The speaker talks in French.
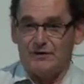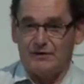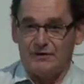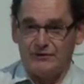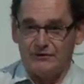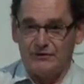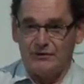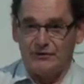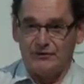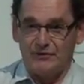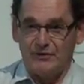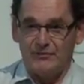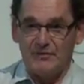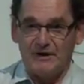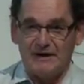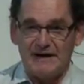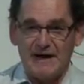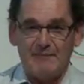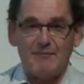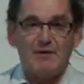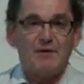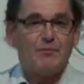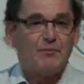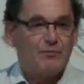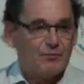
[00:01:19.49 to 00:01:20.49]
de,
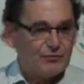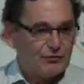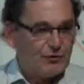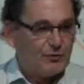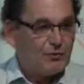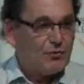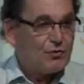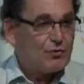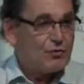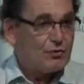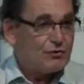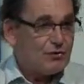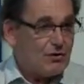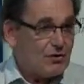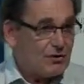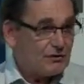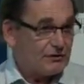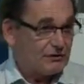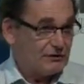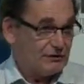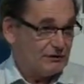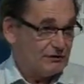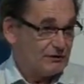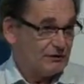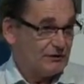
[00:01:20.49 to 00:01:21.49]
Myriam mais de beaucoup d'autres,